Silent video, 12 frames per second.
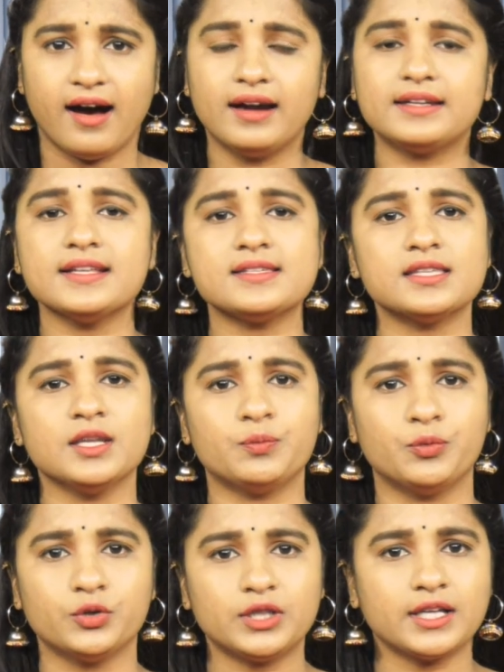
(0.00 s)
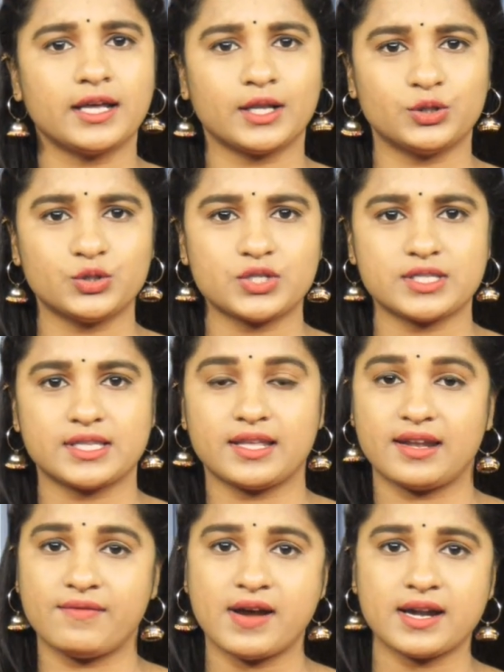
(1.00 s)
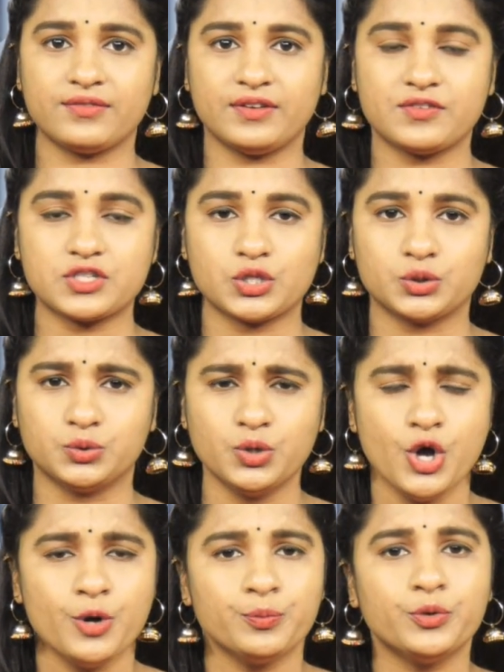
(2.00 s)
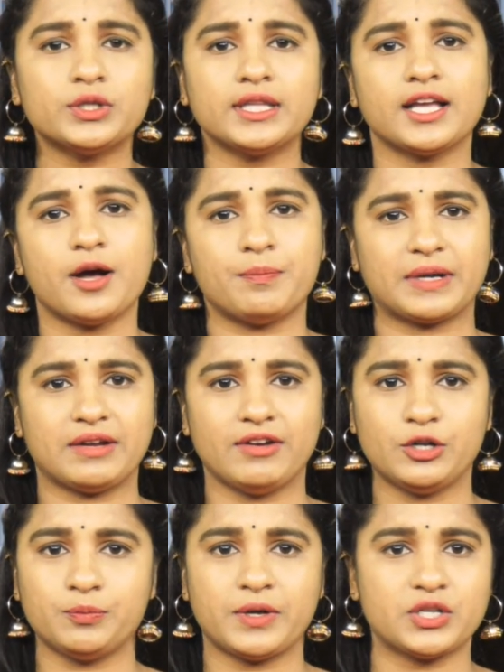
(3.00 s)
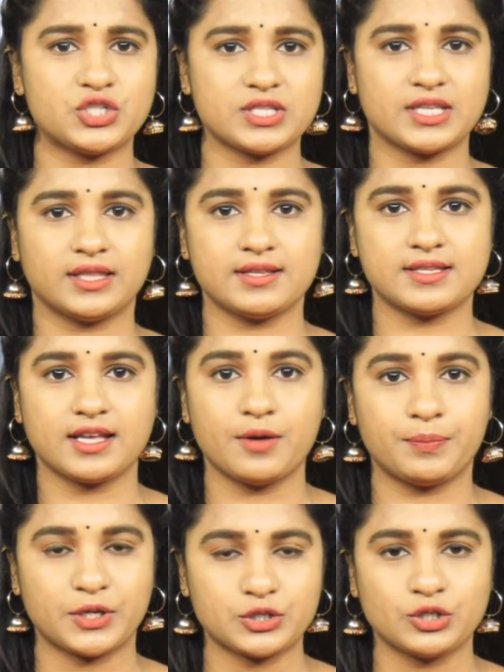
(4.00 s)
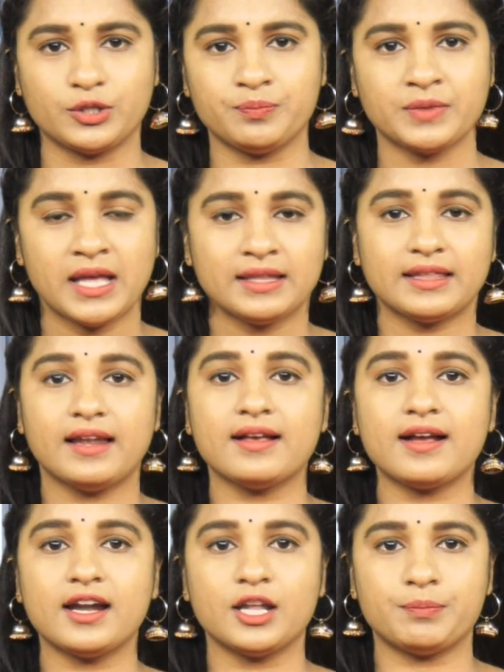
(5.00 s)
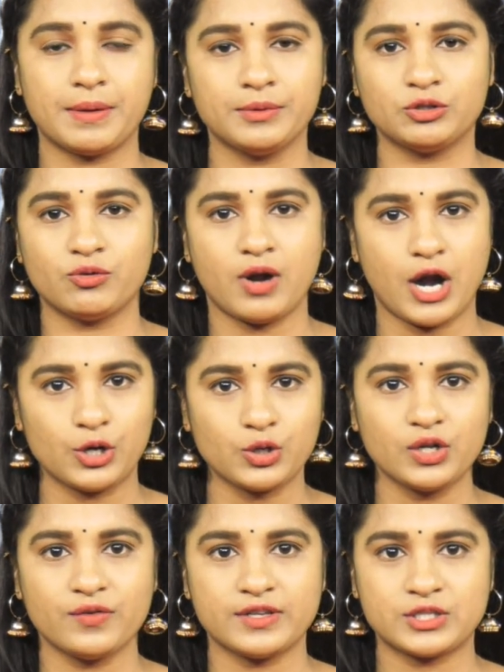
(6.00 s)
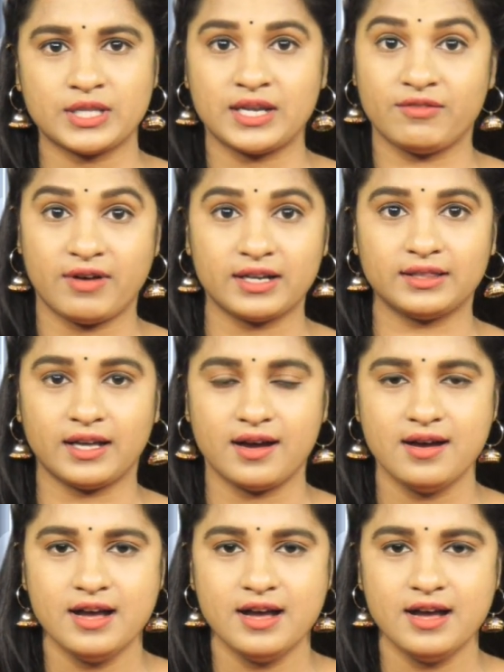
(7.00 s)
ఆర్టీసీని పూర్తిగా రద్దు చేసే రవాణా వ్యవస్థను పూర్తిగా ప్రైవేటు పరం చేసే దిశగా ప్రస్తుతం తెలంగాణ ప్రభుత్వం అడుగులు వేస్తుందనే వార్త